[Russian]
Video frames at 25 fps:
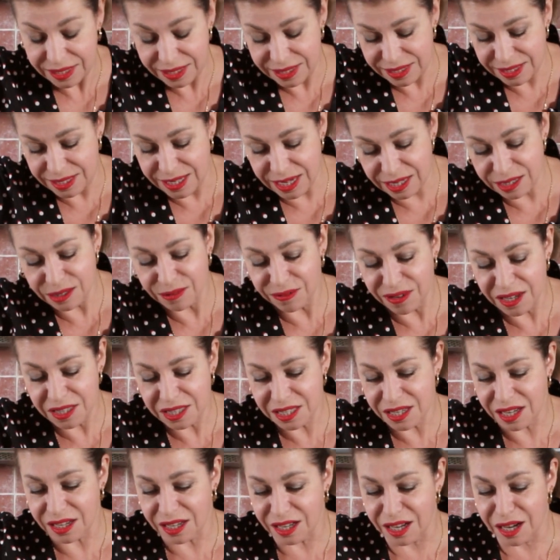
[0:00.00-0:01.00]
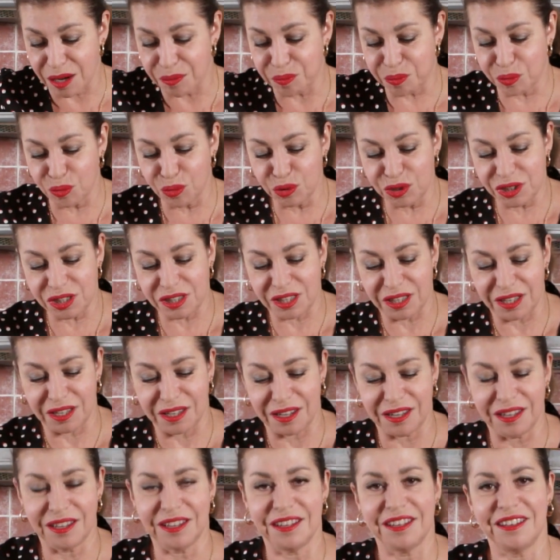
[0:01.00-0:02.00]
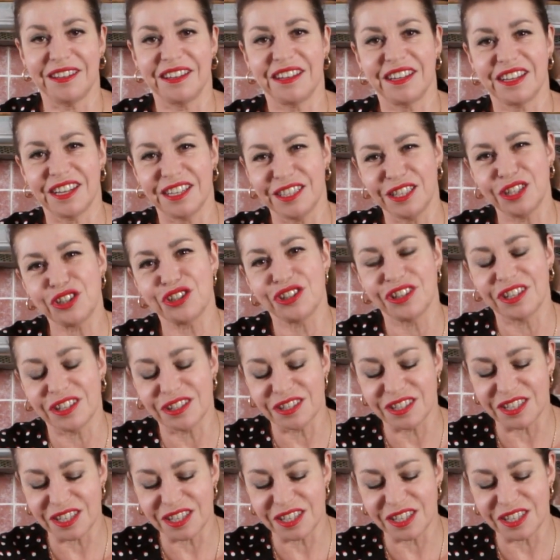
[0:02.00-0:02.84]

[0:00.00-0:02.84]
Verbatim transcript: Закваска капусты, конечно, это